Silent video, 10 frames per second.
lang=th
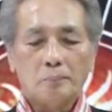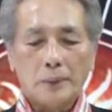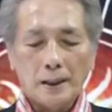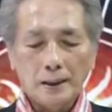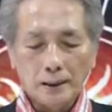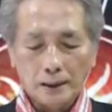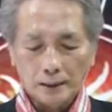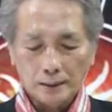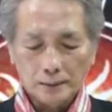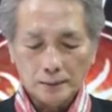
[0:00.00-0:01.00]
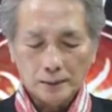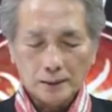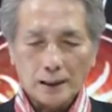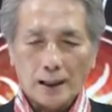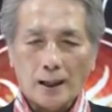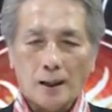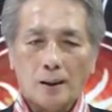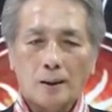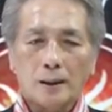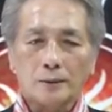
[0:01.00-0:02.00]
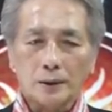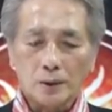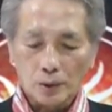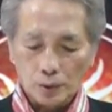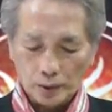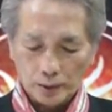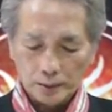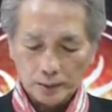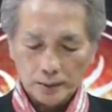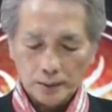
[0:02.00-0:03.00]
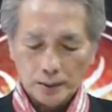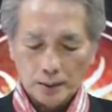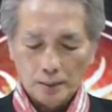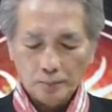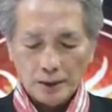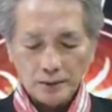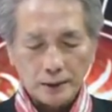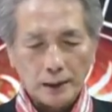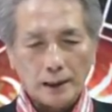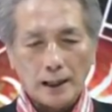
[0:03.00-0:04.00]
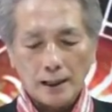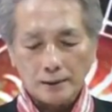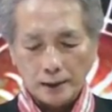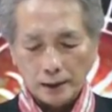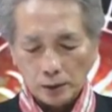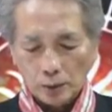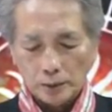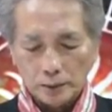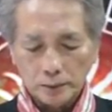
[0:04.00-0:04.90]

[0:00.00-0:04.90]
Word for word: เป็นหนึ่งแก่ราศีกรกฎเป็นสี่แก่ราศีตุล